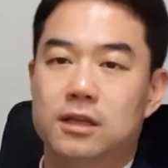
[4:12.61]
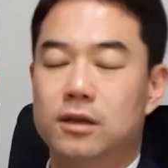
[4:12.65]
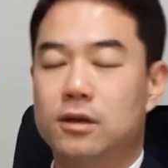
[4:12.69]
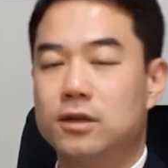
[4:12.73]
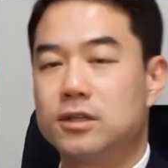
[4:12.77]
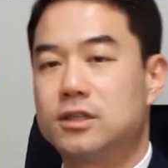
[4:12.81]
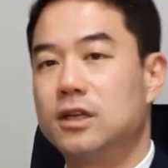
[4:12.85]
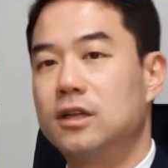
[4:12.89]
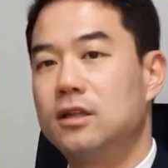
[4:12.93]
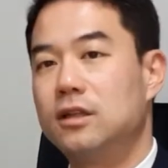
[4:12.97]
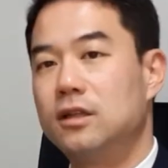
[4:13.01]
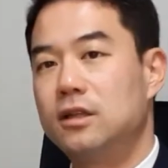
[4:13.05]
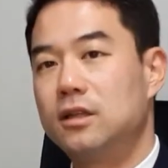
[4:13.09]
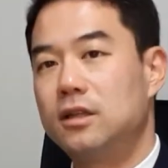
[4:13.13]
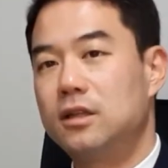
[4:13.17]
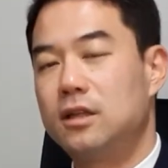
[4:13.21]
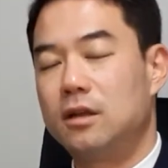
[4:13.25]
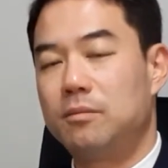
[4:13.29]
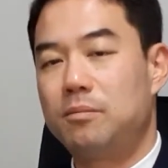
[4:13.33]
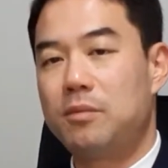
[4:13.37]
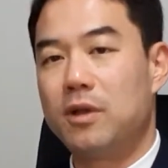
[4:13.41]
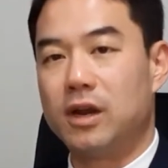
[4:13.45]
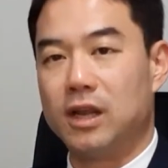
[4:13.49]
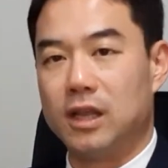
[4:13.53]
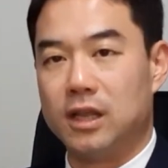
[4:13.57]
이것은
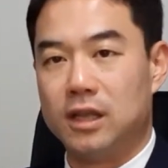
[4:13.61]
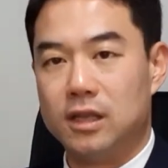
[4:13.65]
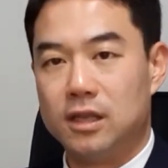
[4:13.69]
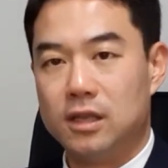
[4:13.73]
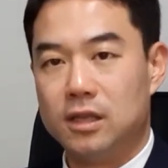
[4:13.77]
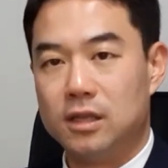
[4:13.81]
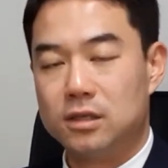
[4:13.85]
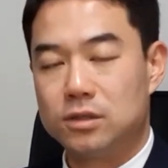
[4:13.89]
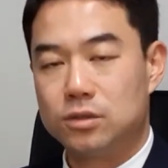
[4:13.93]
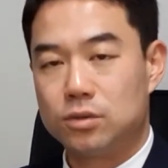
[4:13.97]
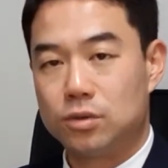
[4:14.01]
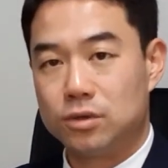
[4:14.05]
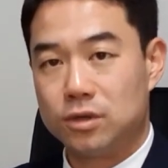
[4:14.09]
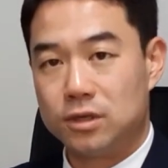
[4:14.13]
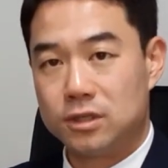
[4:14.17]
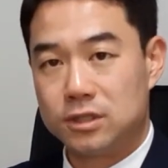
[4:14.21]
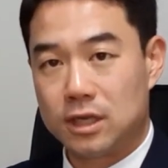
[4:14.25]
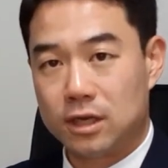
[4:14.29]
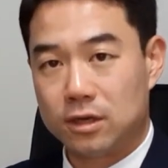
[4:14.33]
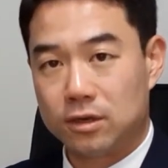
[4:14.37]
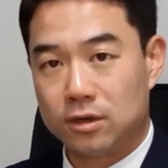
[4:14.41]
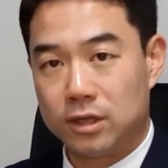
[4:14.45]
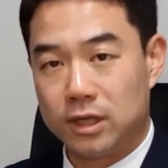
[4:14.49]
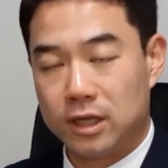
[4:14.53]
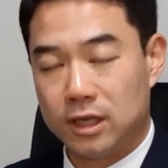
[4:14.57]
특별히 소년
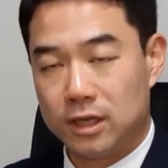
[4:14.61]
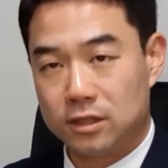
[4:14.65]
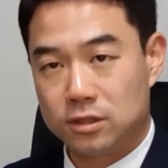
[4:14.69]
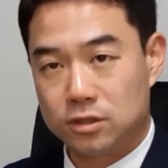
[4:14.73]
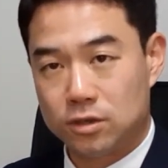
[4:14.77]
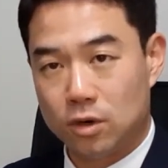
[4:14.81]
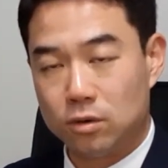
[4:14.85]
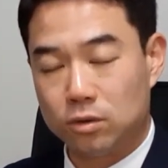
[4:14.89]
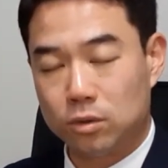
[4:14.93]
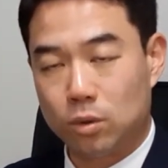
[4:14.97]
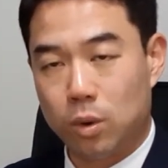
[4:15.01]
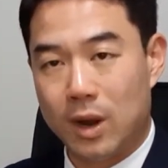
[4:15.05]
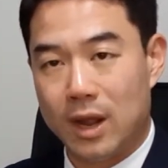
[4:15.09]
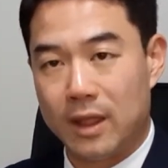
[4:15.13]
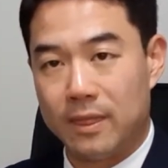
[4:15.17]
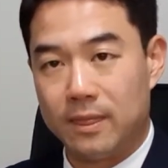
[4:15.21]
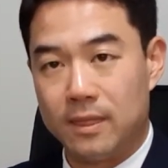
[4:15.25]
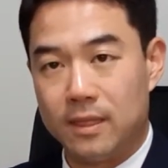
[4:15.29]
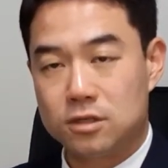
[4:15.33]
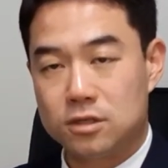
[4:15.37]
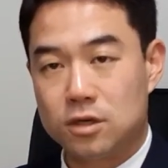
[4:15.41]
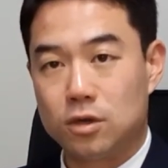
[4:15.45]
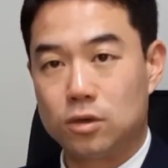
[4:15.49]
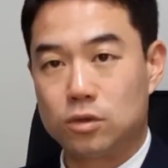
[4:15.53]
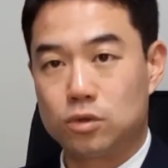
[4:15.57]
사건의
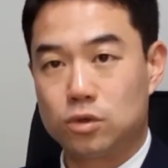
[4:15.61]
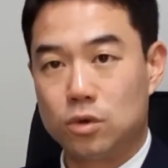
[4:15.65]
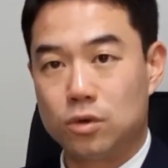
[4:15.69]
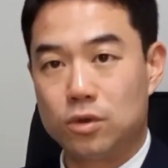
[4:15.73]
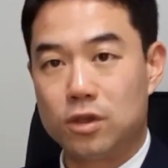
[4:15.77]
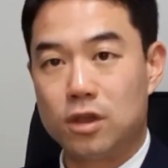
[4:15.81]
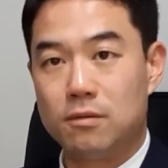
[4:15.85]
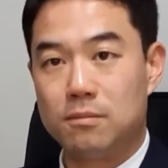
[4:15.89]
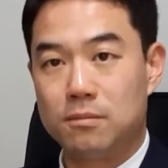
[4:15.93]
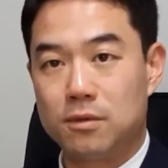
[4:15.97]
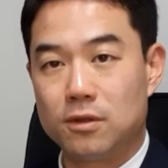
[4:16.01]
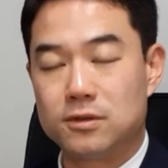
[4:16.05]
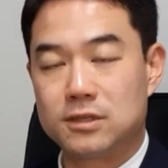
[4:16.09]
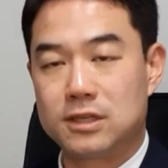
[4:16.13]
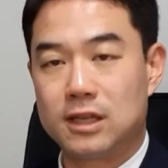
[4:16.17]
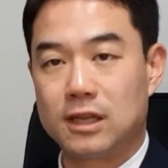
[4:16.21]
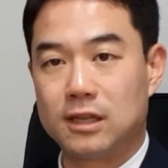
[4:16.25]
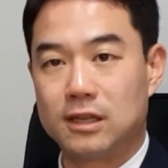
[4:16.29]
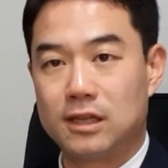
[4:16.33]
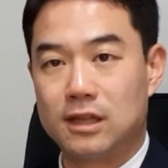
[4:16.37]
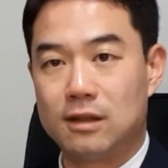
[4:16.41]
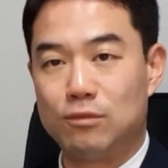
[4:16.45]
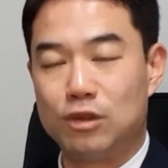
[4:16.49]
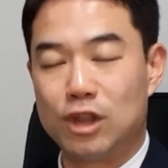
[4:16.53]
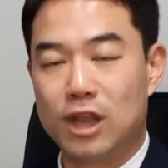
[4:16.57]
정통한 저 조기현
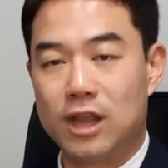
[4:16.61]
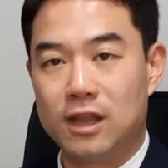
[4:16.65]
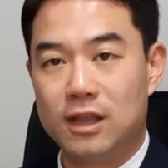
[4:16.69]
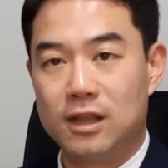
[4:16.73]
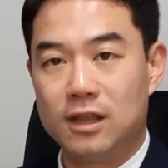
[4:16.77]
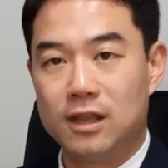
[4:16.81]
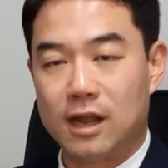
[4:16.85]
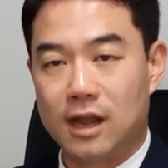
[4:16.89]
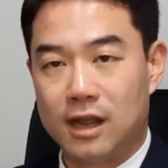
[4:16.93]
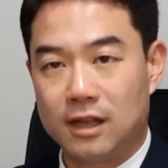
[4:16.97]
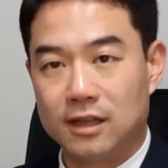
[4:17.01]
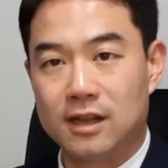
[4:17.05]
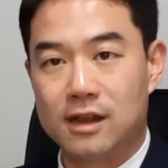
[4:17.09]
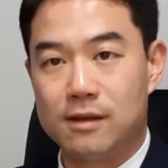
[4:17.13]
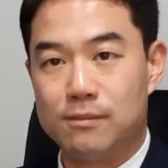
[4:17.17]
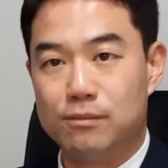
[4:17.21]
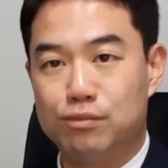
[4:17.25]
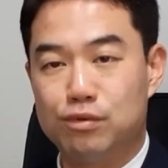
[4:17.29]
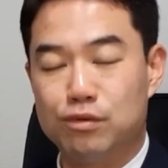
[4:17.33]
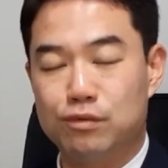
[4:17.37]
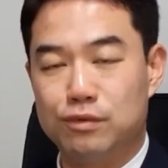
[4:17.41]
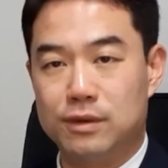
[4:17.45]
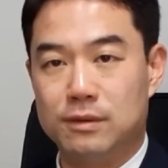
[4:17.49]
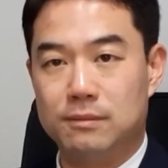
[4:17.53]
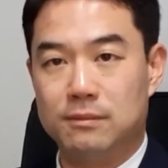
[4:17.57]
변호사기 때문에 가능한
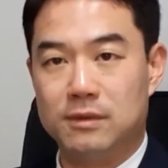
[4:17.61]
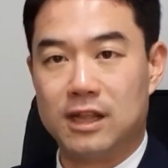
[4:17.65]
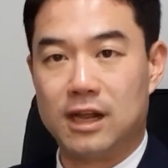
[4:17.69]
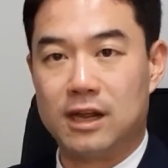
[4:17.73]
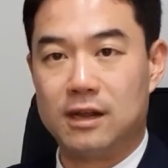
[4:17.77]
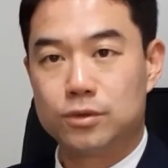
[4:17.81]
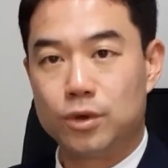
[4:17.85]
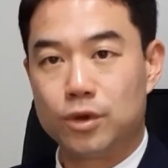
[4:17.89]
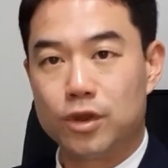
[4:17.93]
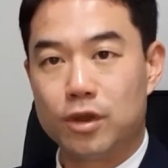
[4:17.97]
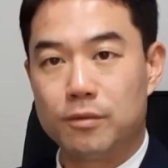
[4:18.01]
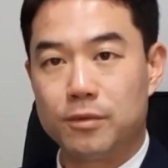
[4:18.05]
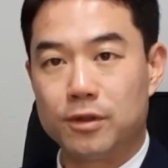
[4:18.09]
부분입니다. 조기현